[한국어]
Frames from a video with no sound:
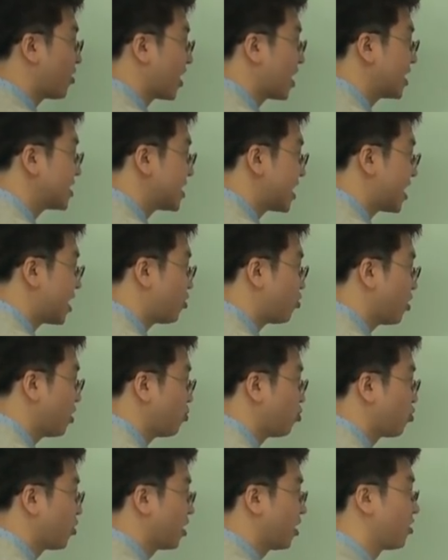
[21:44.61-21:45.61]
개사라고
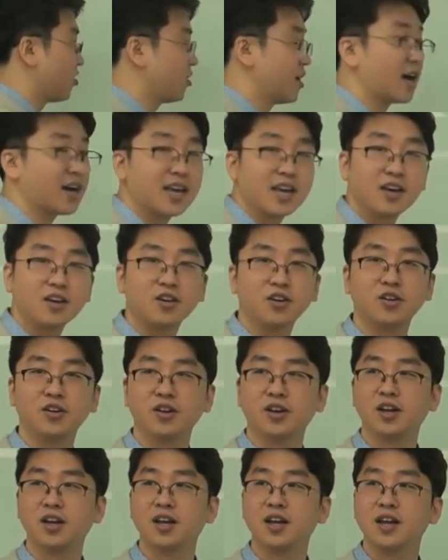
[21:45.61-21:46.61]
해볼게요. 약해요.
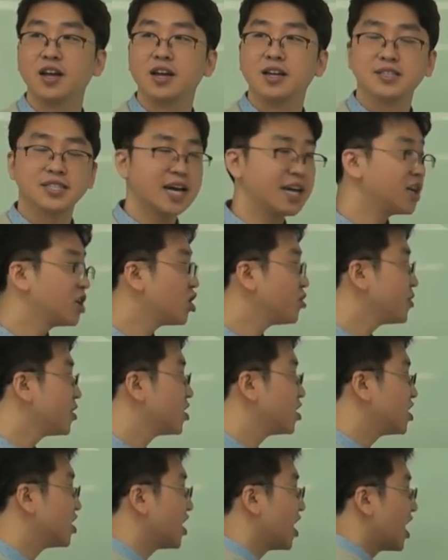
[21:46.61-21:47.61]
자
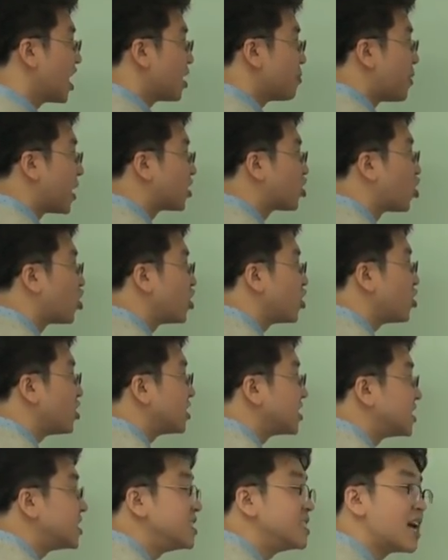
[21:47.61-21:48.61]
이러면은
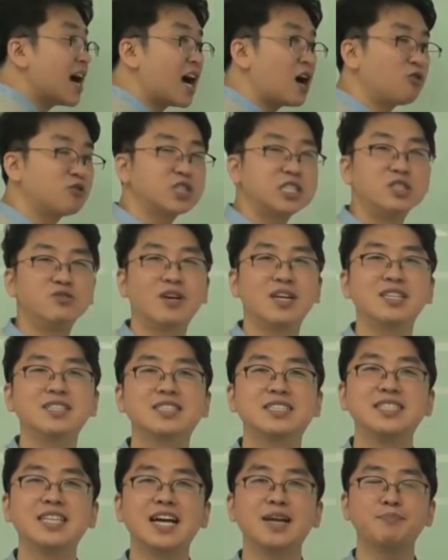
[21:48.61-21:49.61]
배터리 신약하고 신랑은
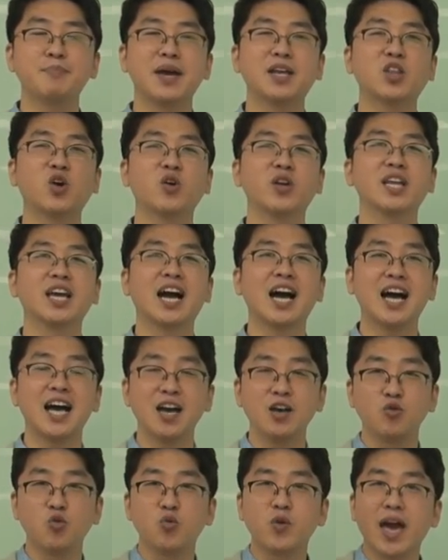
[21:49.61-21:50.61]
그냥
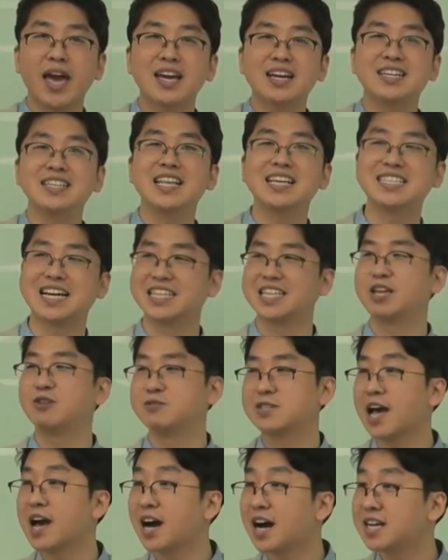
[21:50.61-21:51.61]
배터리가 용량이 큰 애 장래로
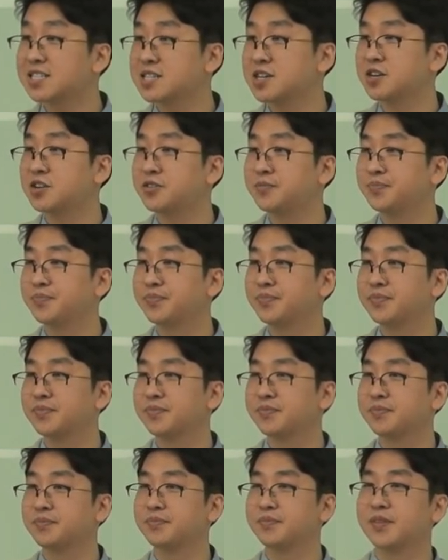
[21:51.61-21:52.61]
생각하세요.
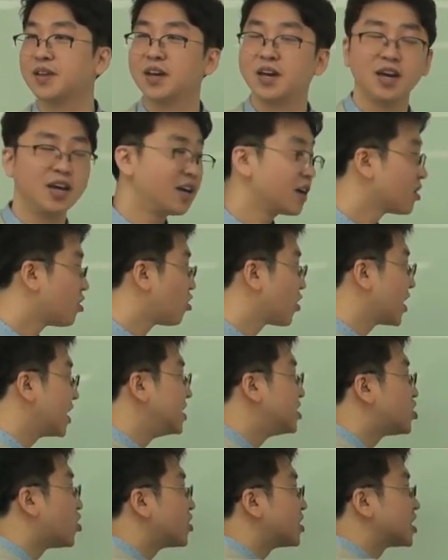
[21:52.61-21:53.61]
음. 거기에
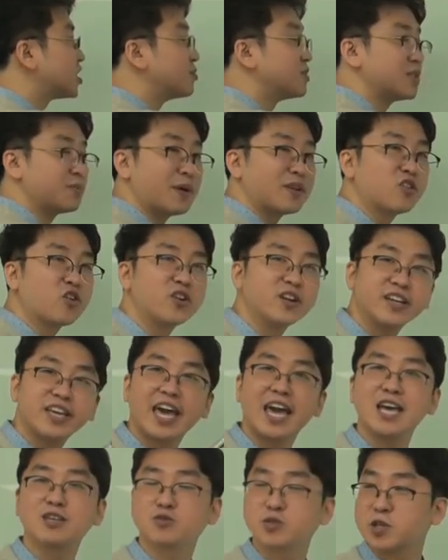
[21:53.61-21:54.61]
인성이 있으면 이제 배터리를
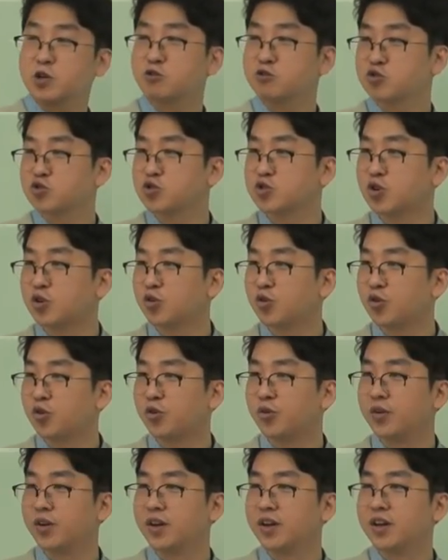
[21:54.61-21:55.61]
계속 채워주는
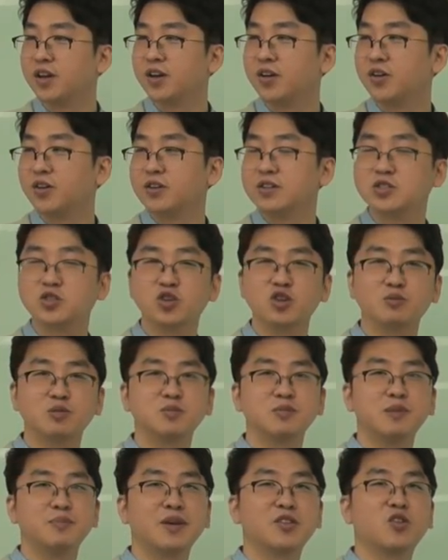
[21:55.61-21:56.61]
거고 어, 인성이
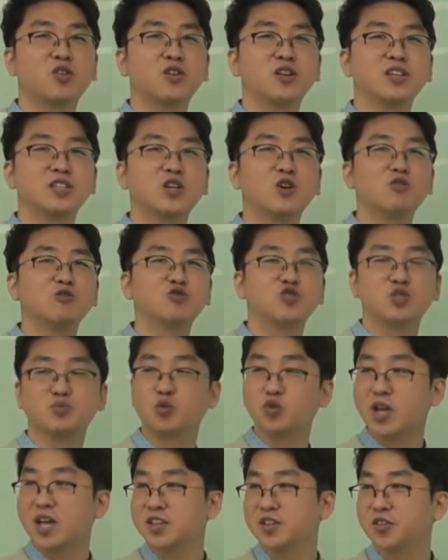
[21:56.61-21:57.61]
없으면 배터리를 채워주지
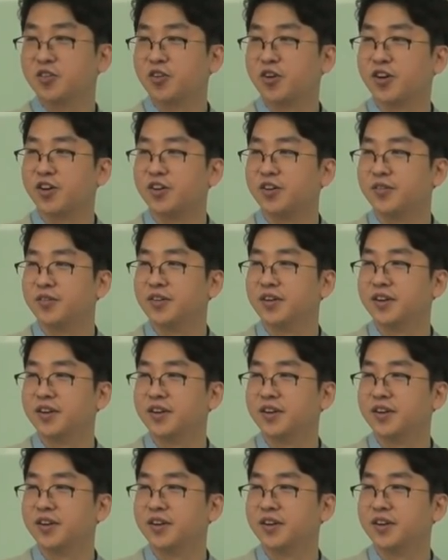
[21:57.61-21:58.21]
못하는 거예요.